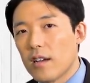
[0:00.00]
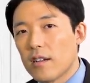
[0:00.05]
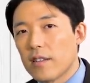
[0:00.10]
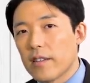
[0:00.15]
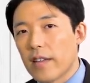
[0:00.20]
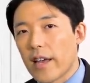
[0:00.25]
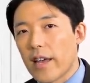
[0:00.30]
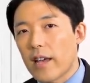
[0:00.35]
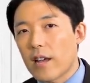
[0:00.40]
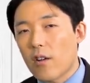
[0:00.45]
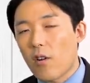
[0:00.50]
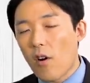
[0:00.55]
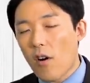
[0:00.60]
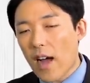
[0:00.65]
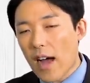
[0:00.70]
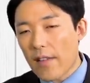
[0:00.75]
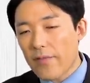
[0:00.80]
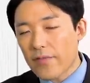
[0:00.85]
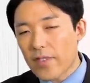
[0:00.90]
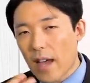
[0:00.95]
ね、ご
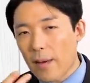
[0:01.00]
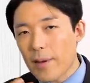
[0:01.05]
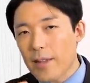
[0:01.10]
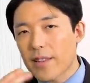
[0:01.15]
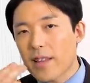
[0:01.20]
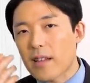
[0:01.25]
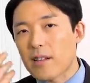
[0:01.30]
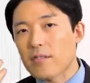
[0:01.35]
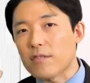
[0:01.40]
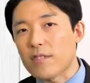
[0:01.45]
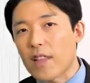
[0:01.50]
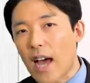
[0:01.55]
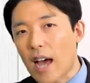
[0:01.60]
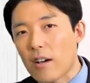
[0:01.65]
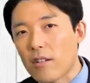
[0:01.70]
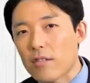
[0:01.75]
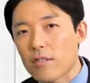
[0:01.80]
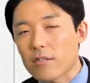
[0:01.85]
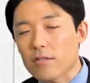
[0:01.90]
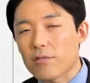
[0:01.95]
飯食べてる
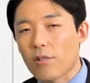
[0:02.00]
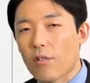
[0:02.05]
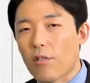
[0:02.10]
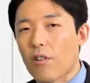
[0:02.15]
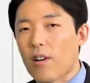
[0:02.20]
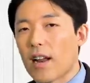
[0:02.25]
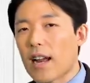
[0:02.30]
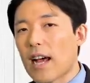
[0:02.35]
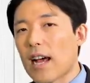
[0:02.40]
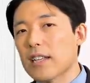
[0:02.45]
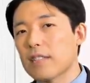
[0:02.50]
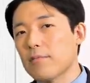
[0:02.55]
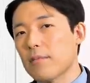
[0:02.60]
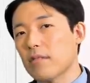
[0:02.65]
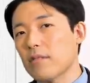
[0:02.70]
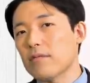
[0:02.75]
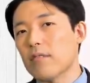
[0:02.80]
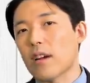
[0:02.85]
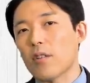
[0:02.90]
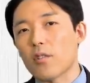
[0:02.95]
なう、そこから始ま
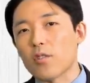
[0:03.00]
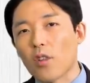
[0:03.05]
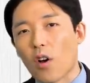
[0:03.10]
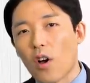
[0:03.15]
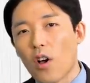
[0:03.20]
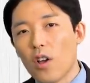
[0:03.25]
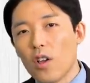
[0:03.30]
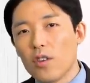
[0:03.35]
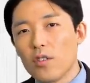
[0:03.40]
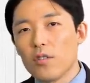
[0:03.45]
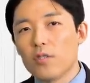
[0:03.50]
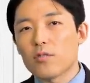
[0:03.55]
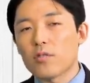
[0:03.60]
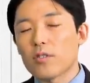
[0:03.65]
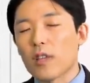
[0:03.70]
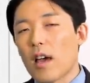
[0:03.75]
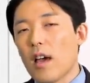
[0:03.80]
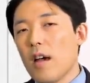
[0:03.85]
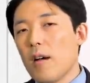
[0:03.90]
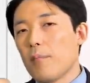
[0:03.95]
るんだろうというこ
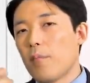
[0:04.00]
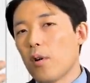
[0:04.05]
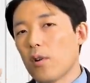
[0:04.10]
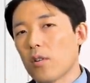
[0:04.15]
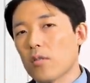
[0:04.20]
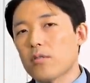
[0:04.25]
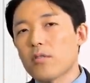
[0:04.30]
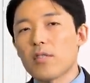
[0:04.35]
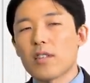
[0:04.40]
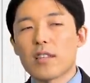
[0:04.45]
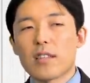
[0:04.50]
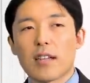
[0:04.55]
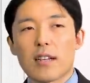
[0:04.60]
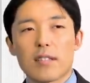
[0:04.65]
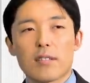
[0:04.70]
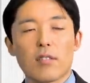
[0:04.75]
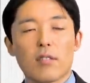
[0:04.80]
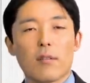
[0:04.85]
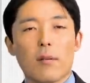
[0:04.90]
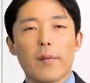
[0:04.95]
とでポロッと出た
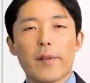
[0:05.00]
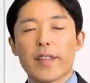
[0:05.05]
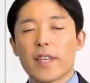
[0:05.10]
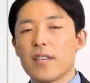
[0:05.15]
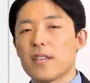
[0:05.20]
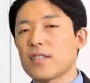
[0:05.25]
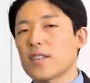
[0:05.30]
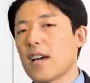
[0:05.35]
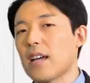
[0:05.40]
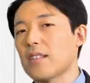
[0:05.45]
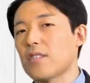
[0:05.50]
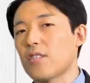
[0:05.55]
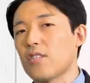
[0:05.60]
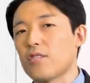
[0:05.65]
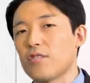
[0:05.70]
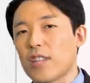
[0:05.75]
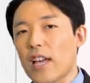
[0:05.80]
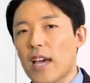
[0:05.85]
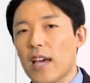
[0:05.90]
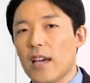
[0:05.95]
らそのままでいいじゃんとい
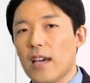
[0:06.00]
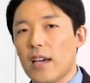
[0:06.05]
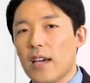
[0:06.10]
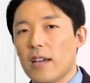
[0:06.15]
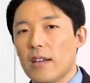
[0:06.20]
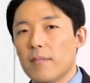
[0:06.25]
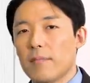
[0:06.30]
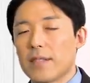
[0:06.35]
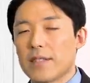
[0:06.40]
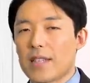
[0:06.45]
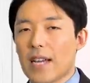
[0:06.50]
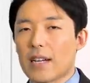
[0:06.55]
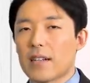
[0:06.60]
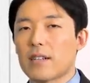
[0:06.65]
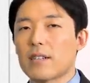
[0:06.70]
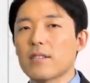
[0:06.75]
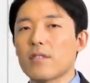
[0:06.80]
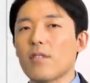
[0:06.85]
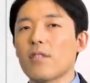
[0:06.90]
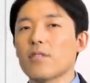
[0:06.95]
うね、まあ、
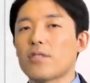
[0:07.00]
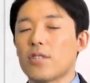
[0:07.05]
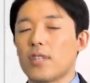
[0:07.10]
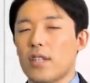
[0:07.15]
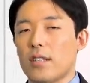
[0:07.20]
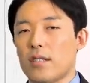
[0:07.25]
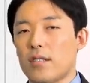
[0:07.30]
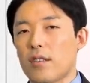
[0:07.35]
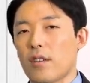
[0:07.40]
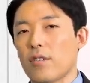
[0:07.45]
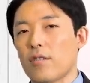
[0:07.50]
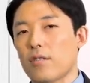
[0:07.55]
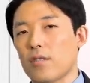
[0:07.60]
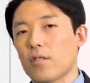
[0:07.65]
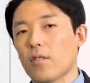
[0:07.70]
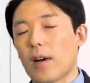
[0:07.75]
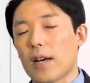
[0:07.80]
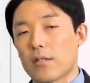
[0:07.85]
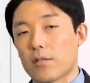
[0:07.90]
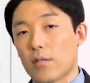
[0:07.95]
ジャック・ドーシーっていう
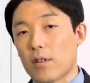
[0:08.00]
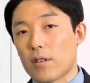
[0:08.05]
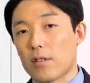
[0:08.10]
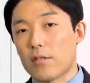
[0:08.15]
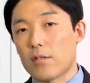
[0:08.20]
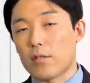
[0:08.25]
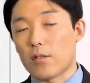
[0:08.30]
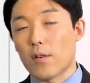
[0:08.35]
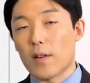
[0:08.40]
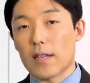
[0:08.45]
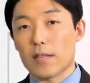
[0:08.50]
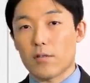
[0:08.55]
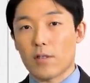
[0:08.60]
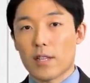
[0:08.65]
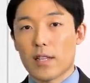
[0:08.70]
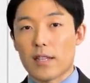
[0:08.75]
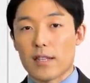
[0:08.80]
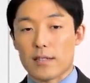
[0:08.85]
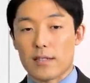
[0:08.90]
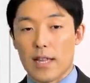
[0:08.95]
人はそれそれはそ
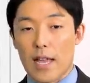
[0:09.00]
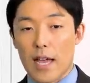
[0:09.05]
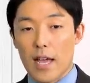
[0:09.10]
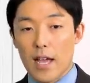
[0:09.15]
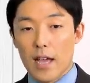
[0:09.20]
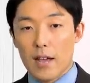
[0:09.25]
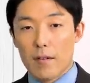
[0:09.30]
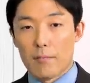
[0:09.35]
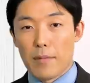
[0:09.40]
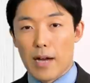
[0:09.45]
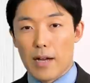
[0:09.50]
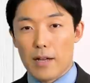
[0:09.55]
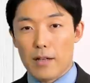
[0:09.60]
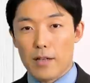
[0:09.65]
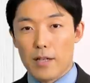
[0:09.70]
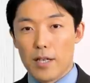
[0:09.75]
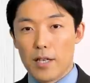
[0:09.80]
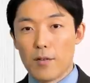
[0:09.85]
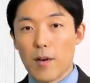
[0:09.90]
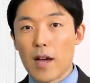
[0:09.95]
れでですね、ま
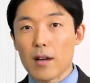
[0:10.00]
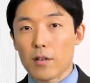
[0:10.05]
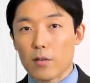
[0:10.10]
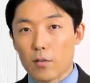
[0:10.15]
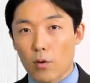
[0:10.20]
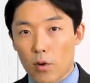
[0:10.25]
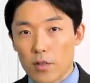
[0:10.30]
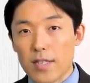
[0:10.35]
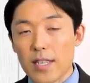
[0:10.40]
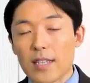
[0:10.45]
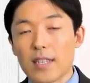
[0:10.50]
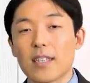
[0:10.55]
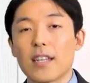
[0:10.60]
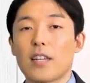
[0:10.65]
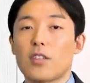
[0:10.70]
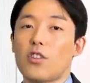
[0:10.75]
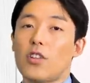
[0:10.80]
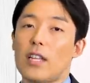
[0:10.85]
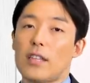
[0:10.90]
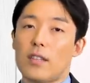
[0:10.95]
あ、いわゆる個性的
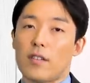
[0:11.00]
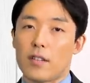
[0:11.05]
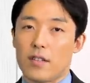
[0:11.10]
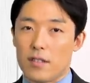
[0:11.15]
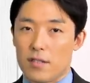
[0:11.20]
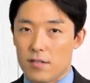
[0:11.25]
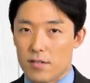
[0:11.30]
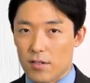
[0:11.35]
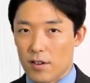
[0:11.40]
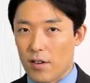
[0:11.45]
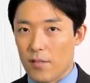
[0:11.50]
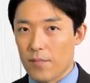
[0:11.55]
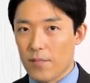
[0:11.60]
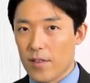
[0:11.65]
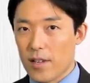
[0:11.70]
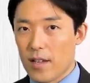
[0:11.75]
な人だったわけですよ。